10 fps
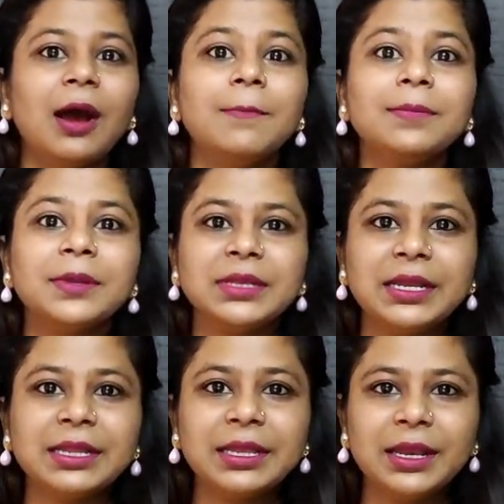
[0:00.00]
अब
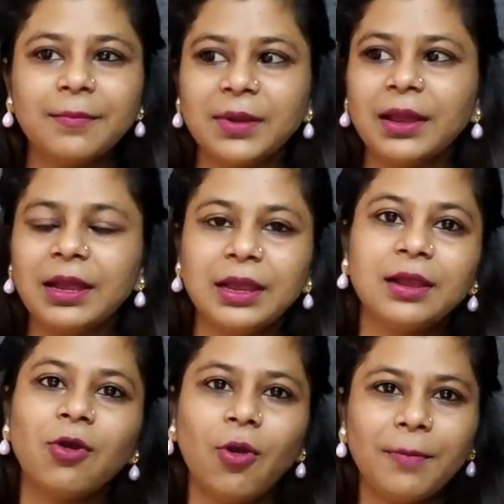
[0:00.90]
धीरे धीरे अपना
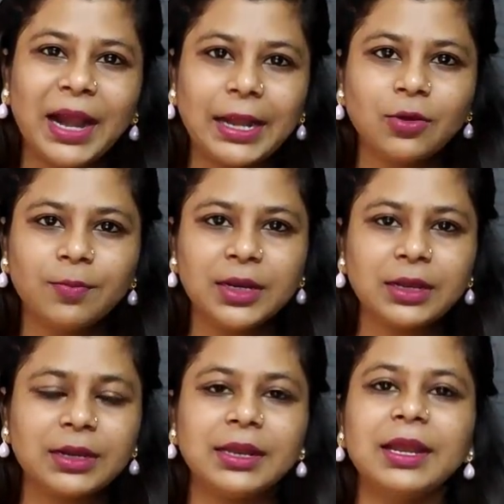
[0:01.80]
एक ब्रांड ओपन
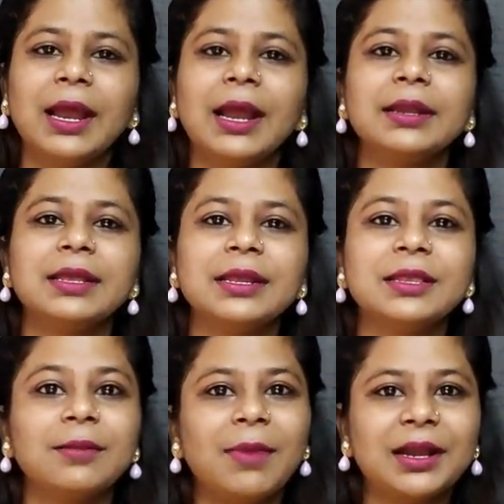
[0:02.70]
कर रहे हैं एंड धीरे
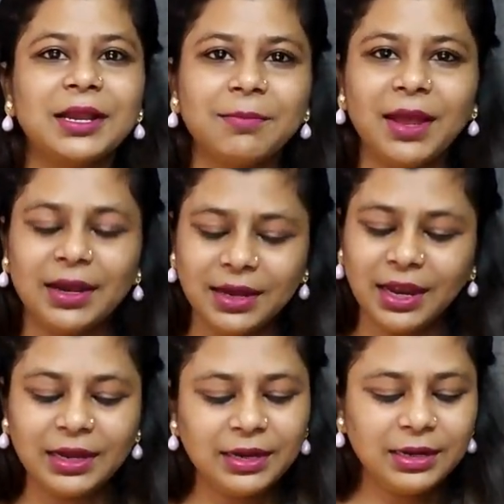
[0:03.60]
धीरे मार्केट में आ रहे हैं
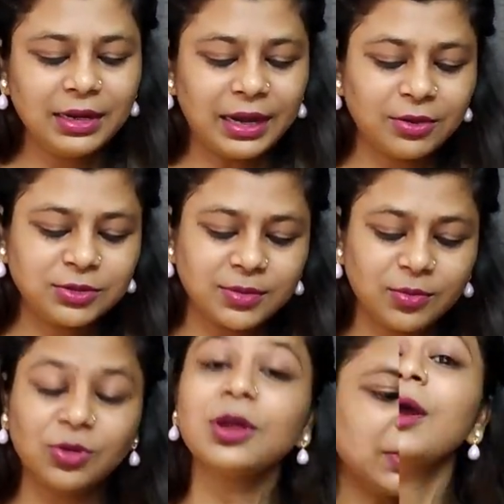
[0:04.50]
आई रियली लाइक टू
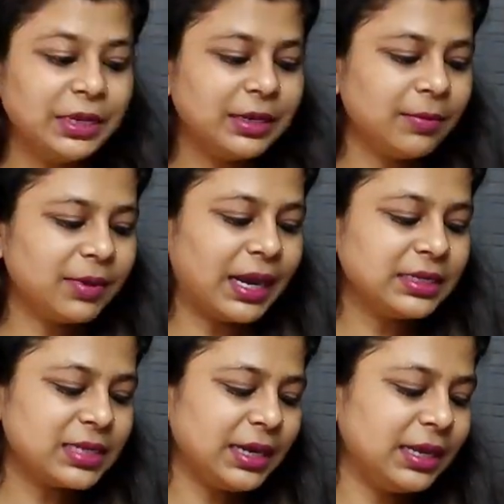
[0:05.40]
सपोर्ट इंडियन
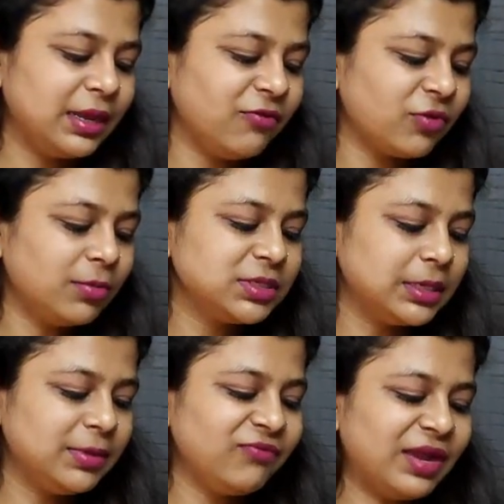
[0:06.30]
ब्रांड्स एंड ये है फ्रॉम
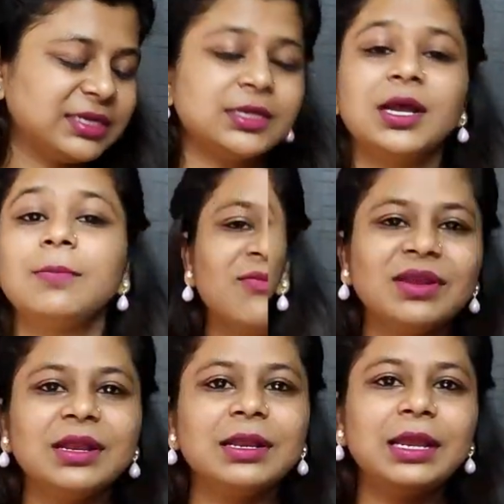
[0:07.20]
जे बी फैशन आप
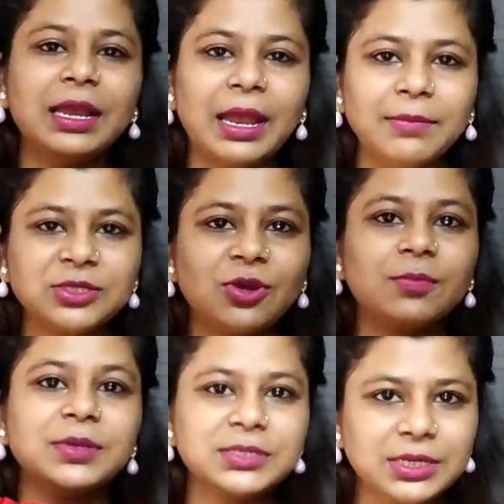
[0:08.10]
डेफिनेटली
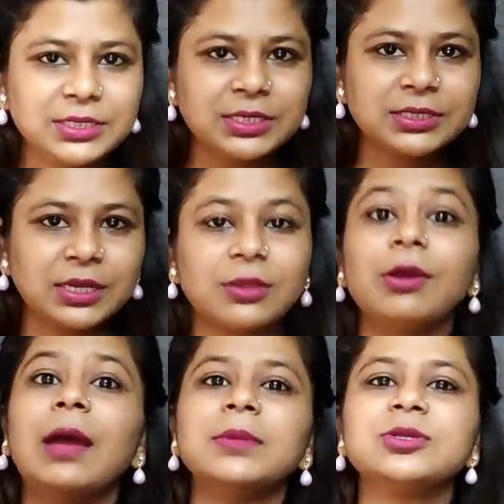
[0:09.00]
अमेजोन पर सर्च कर सकते हो
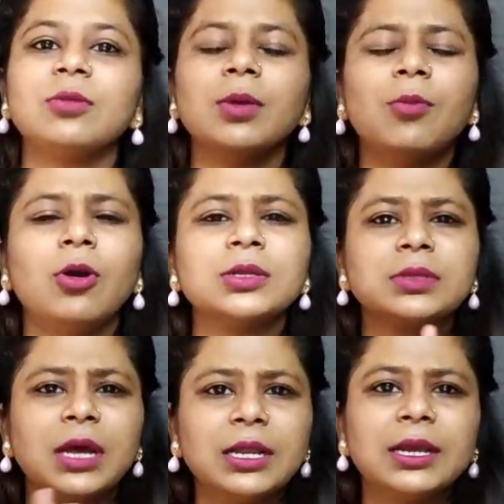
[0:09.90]
अमेजोन में
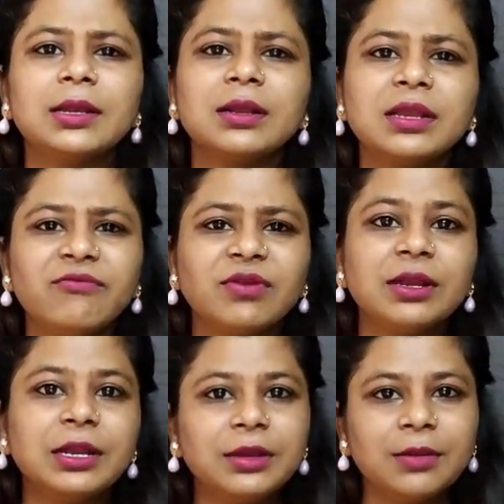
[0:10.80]
बहुत अलग अलग
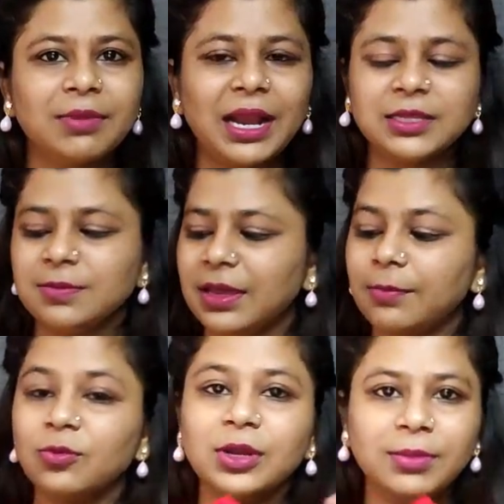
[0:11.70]
डिफरेंट इंडियन ब्रांड्स भी
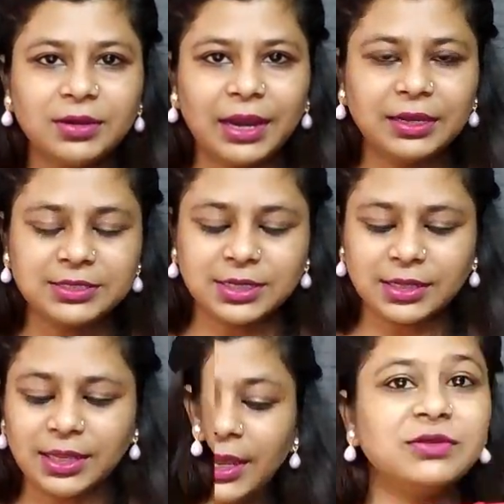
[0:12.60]
आप उन्हें भी ट्राई कर
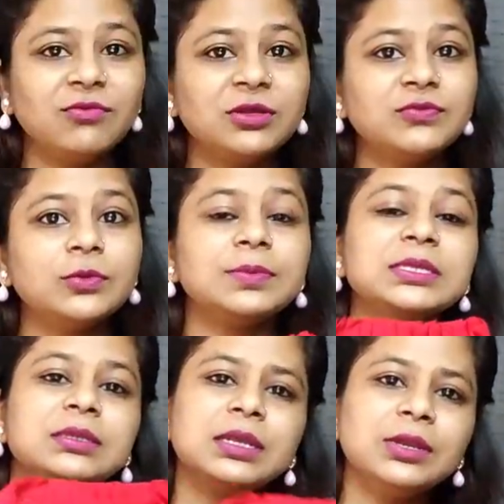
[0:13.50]
सकते हैं वन वॉज फोर
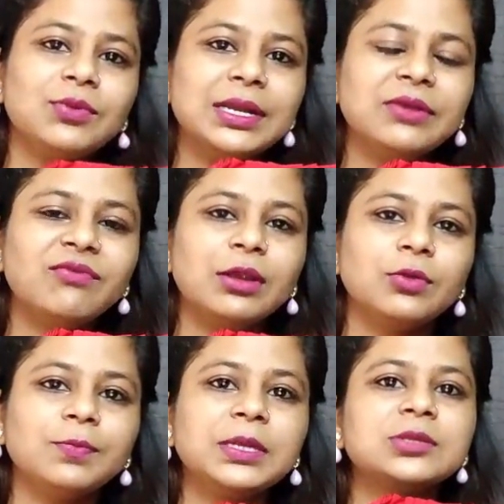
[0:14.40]
रुपीज़ थ्री ट्वेंटी फाइव
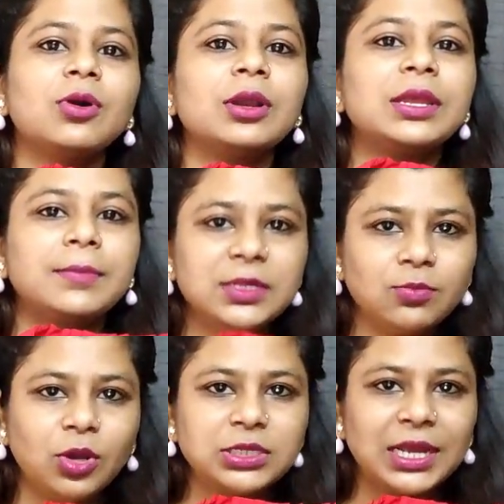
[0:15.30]
रुपीज़ और ये भी
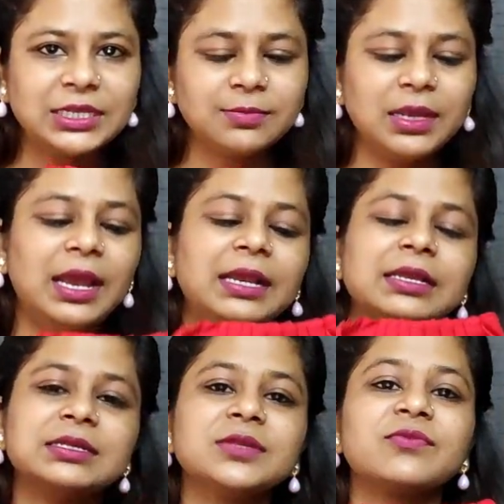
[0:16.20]
स्मॉल साइज में है एंड
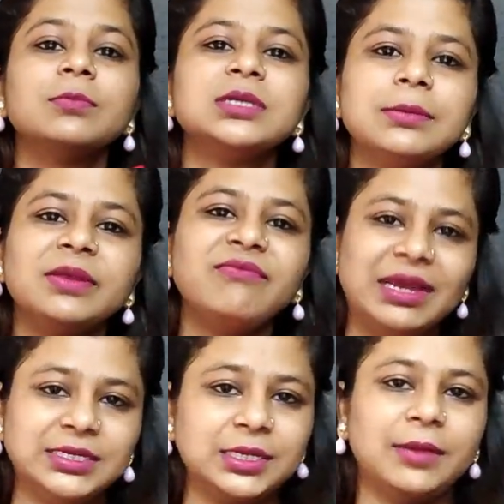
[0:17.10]
दिस इज फ्रॉम जे बी
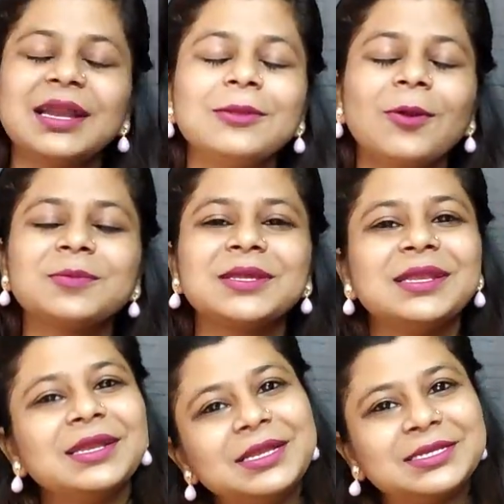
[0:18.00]
फैशन सारे टॉप्स के
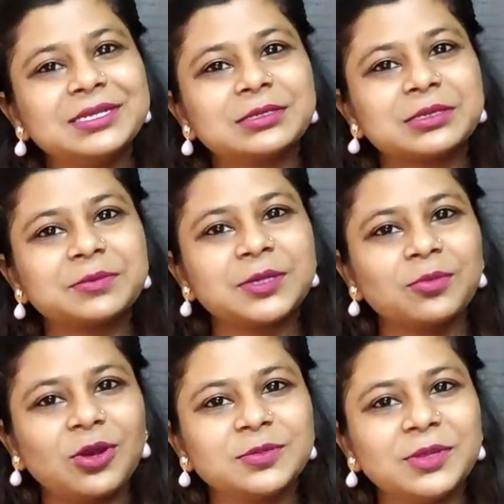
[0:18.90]
लिंक नीचे डिस्क्रिप्शन
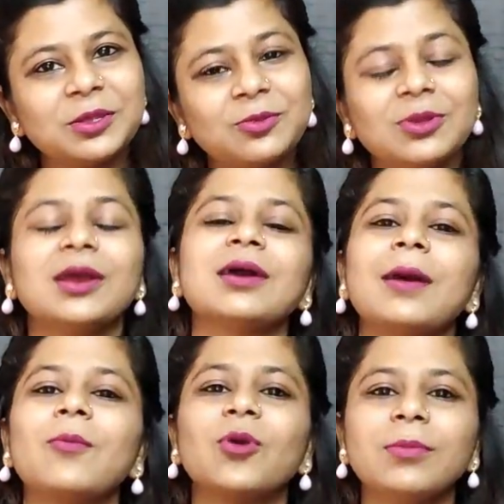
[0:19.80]
बॉक्स में दे दूंगी अगर
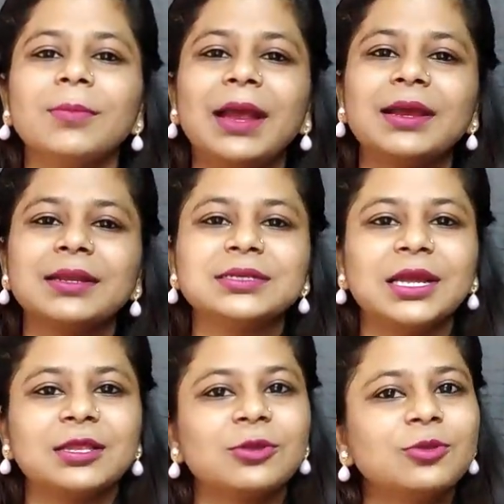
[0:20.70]
आप कोई भी बाय करना
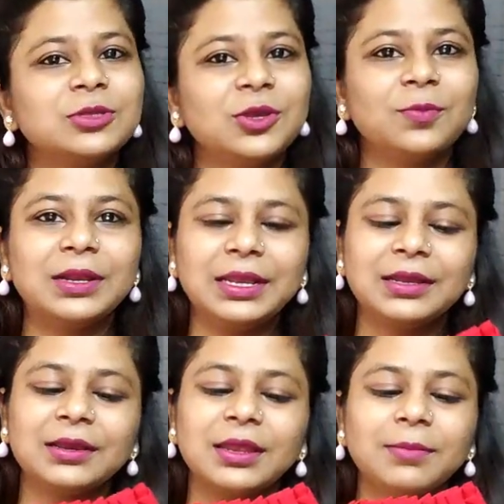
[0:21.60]
चाहते हो तो उनके ऊपर क्लिक
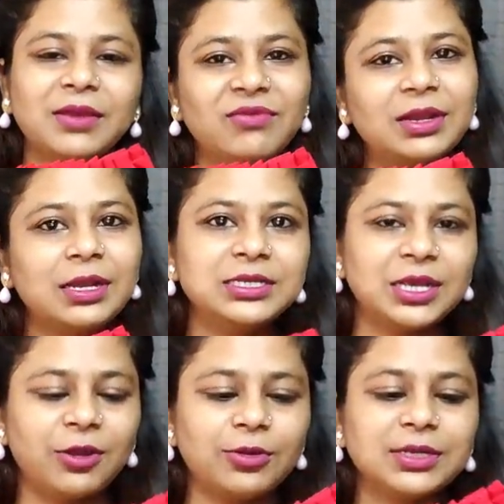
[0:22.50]
करके आप डेफिनेटली
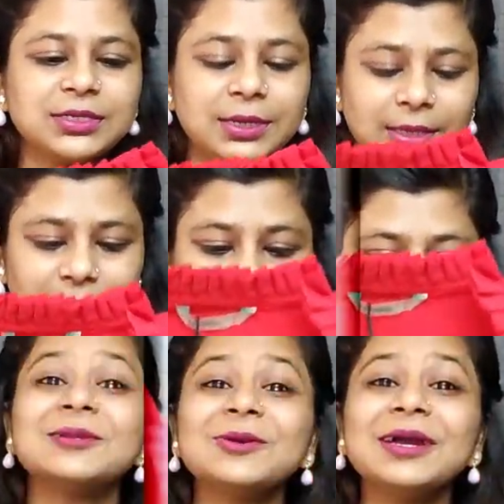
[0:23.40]
चेकआउट कर सकते
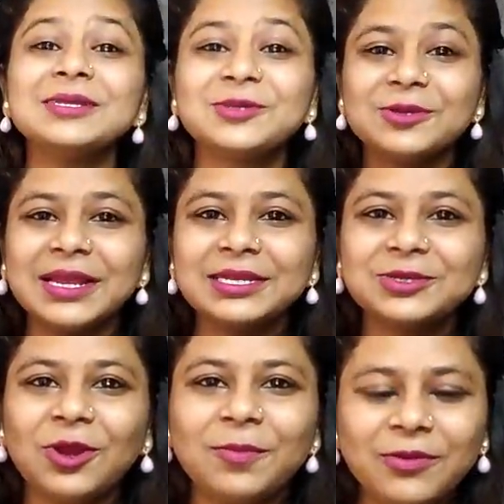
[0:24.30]
हैं सो गाइज जो
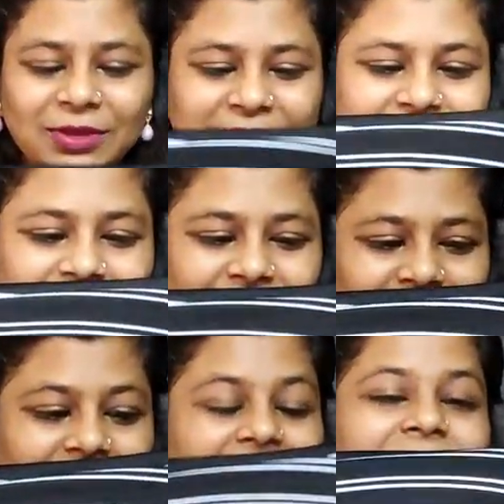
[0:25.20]
नेक्स्ट टॉप है वो इस तरह
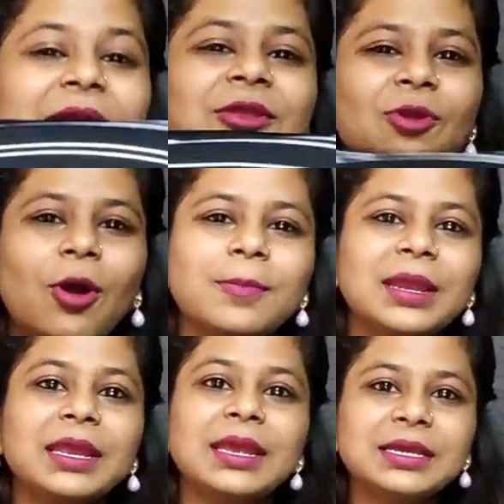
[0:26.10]
का है ये एक टॉप
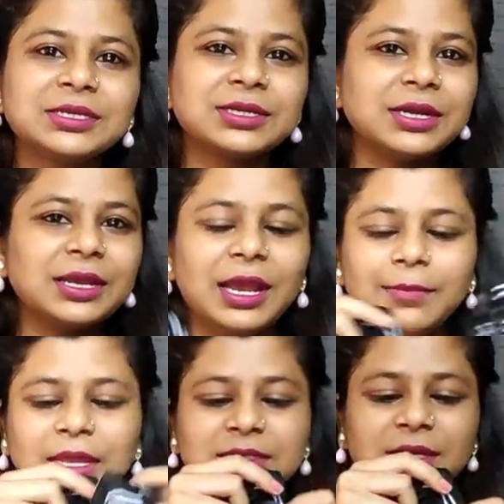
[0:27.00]
नहीं ये एक श्रग है आप
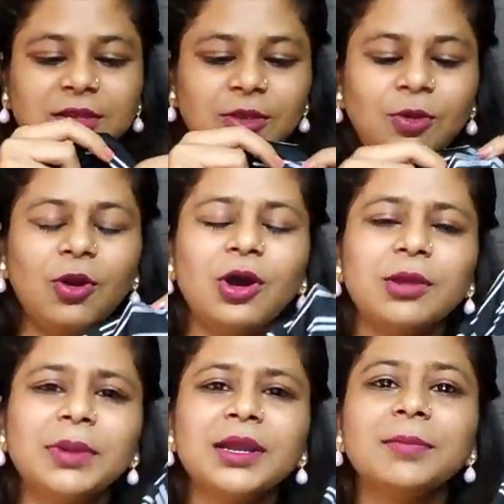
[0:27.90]
देख सकते हो
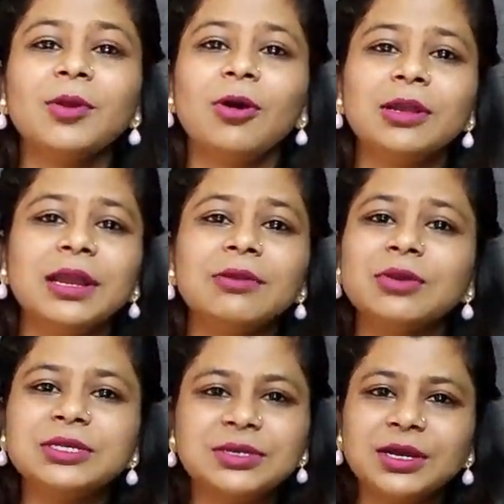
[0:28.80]
और मैंने कभी ऑनलाइन
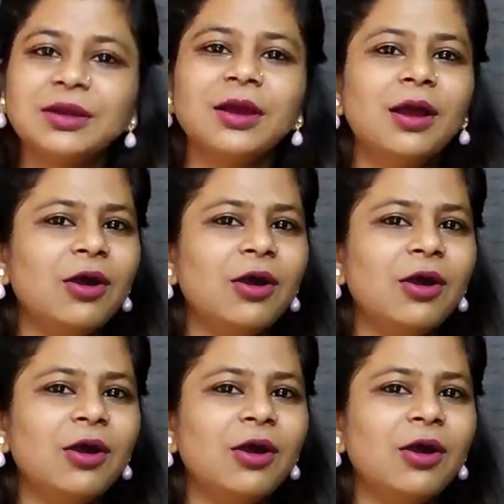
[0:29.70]
कोई श्रग